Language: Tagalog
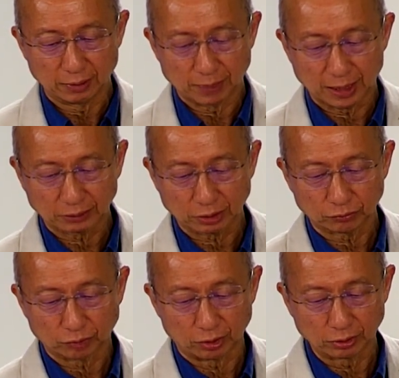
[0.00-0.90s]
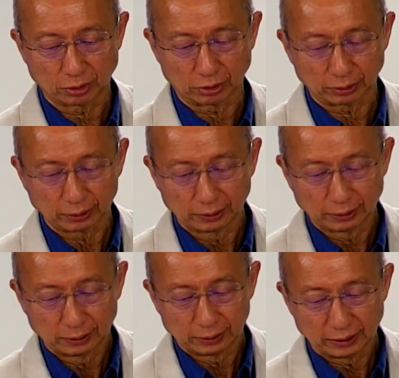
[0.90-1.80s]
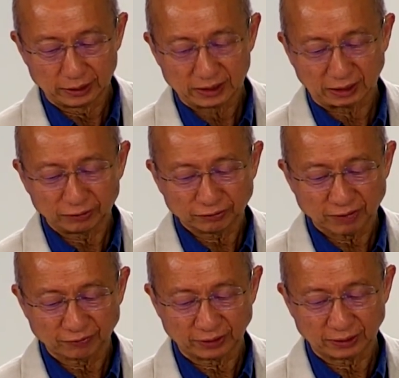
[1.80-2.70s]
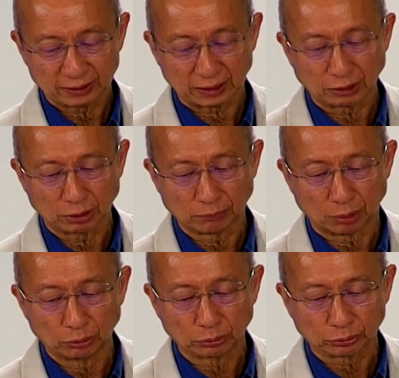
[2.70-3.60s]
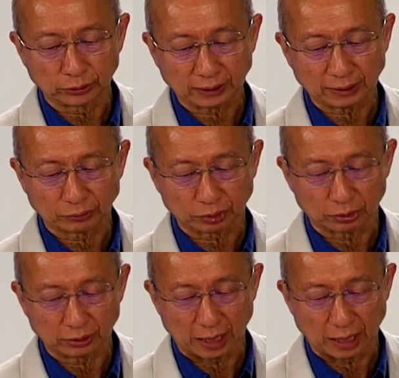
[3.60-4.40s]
sinabi doon sa ang taong walang pagpipigil ay tulad